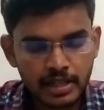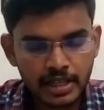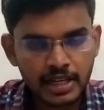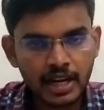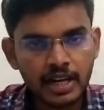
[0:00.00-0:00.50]

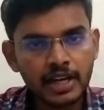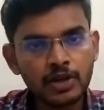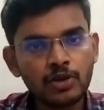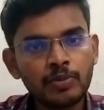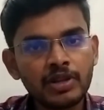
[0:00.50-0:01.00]
இன்று காலை
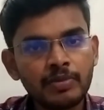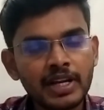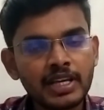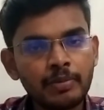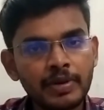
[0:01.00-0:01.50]
எட்டு முப்பது
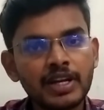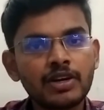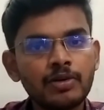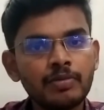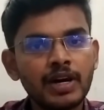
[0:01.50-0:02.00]
மணிக்கு
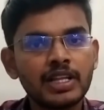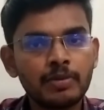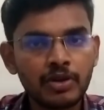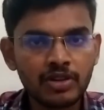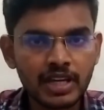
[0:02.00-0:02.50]
பிறகும்
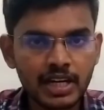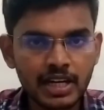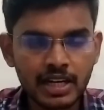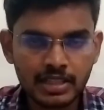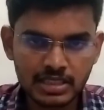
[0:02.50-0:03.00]
அந்த
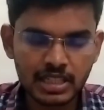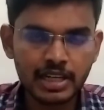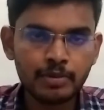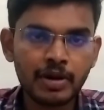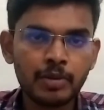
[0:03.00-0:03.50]
தான்
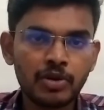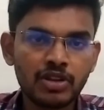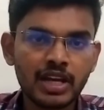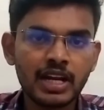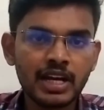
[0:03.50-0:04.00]
சென்னையின் பல
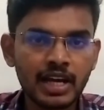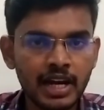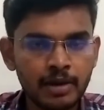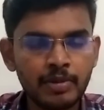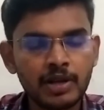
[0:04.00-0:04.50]
பகுதிகளில்
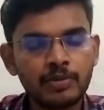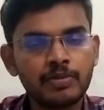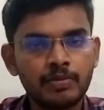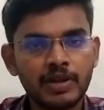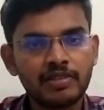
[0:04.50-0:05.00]
கனமழை
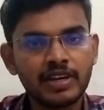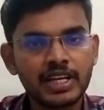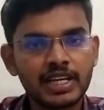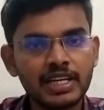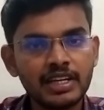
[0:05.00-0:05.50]

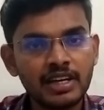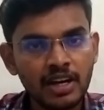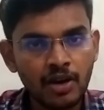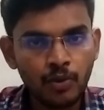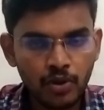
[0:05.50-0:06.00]
பதிவாயிருக்கு
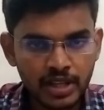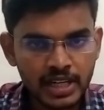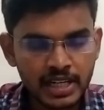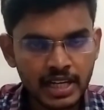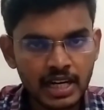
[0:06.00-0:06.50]

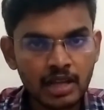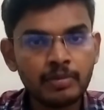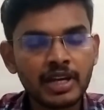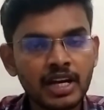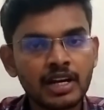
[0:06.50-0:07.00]
ஓரிரு
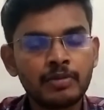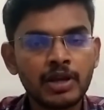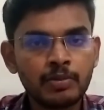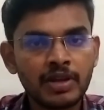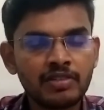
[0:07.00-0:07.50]
இடங்களில் மிக
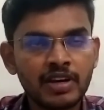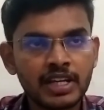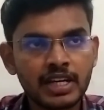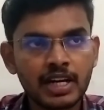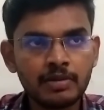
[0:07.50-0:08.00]
கனமழையும்
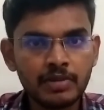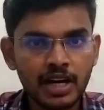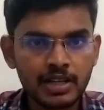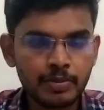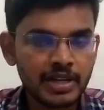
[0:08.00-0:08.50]
பதிவாயிருக்கலாம்
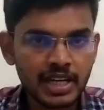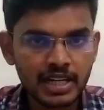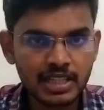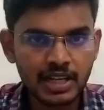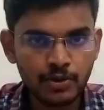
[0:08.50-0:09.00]
அதை
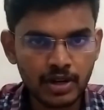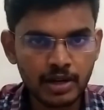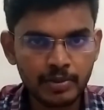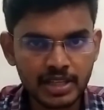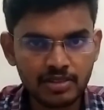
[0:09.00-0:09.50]
பற்றியான
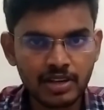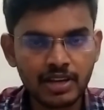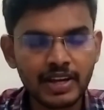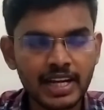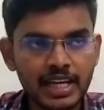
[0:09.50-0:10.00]
தரவுகள் நமக்கு இது
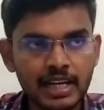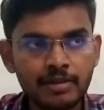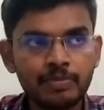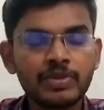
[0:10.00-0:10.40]
வரைக்கும் கிடைக்கல